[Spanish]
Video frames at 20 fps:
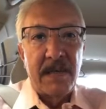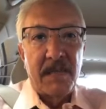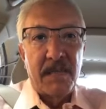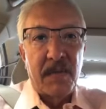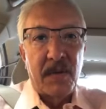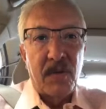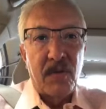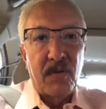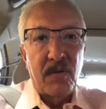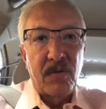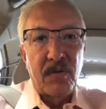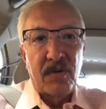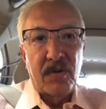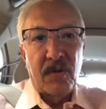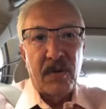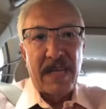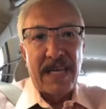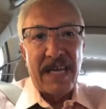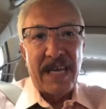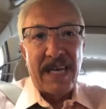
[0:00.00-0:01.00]

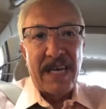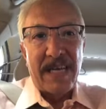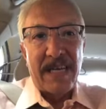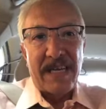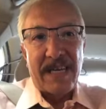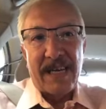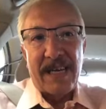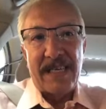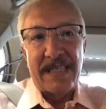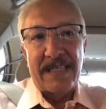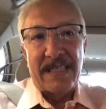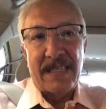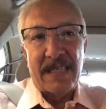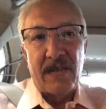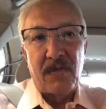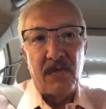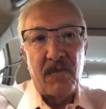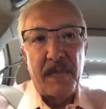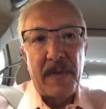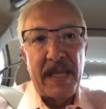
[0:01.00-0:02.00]
producto del arrastre de
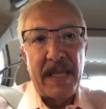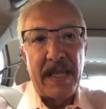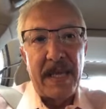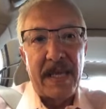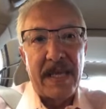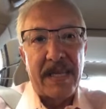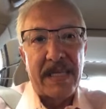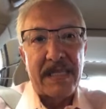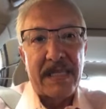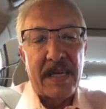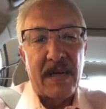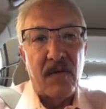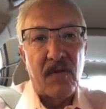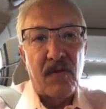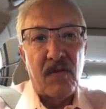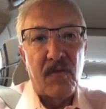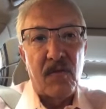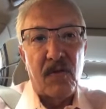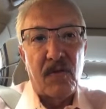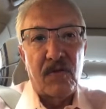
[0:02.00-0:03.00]
humedad que trajo
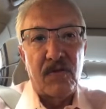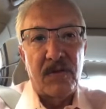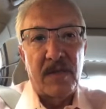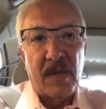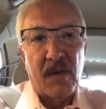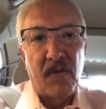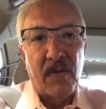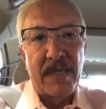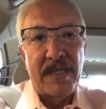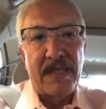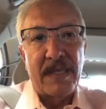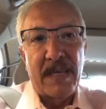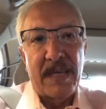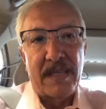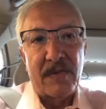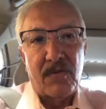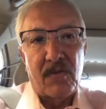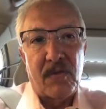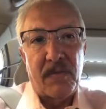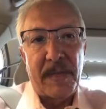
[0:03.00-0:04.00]
como consecuencia la
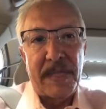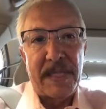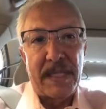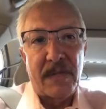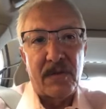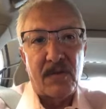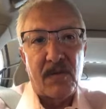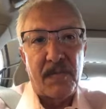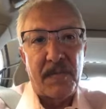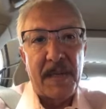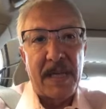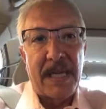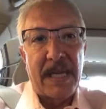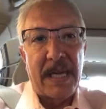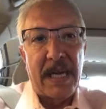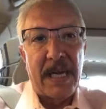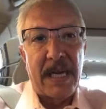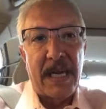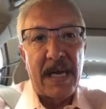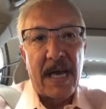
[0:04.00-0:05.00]
tormenta
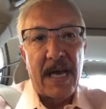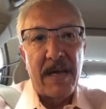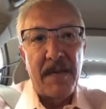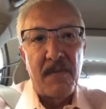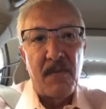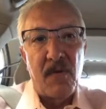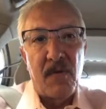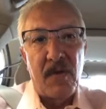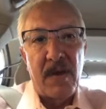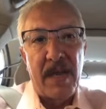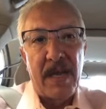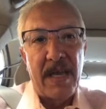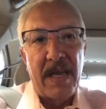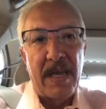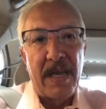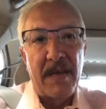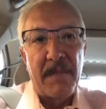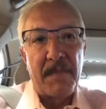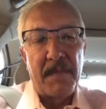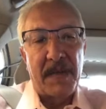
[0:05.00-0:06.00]
tropical Aibo en
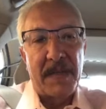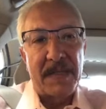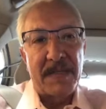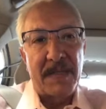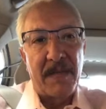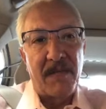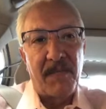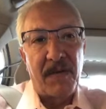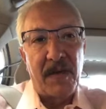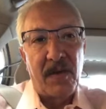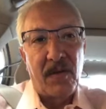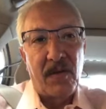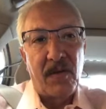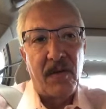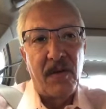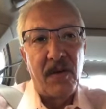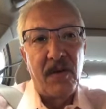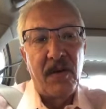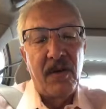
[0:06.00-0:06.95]
el Pacífico.